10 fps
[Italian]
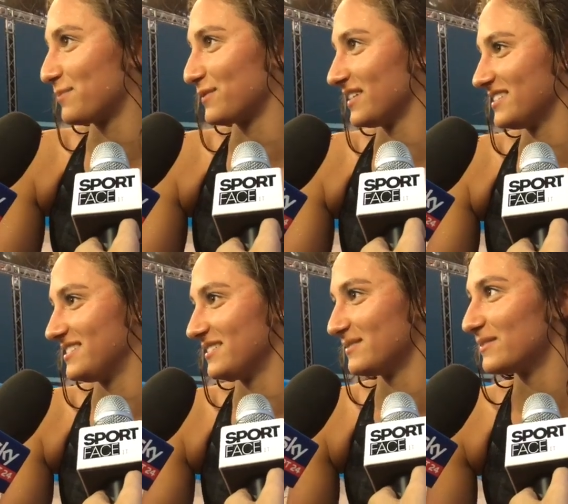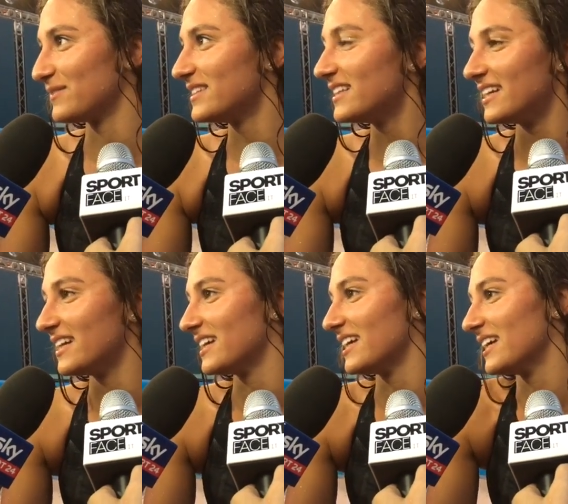è pochissimo,
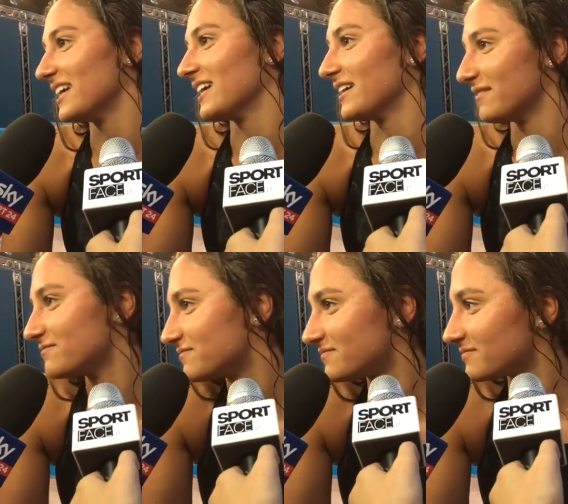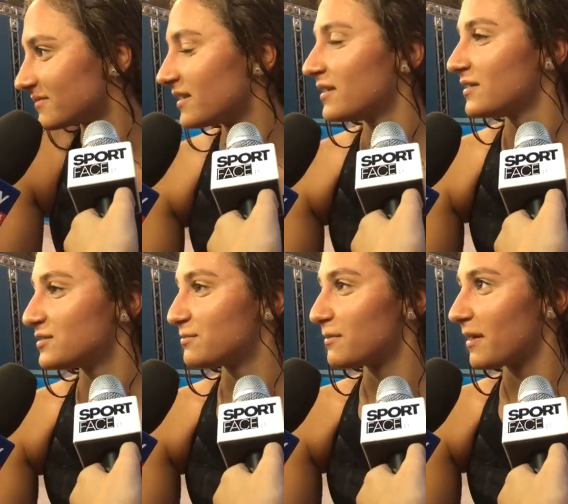quindi
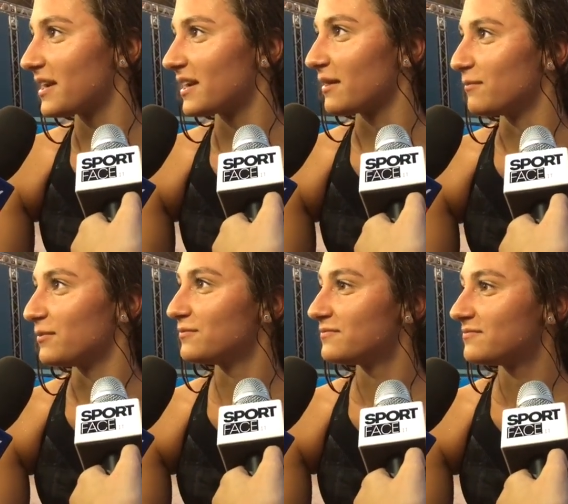ci prepareremo.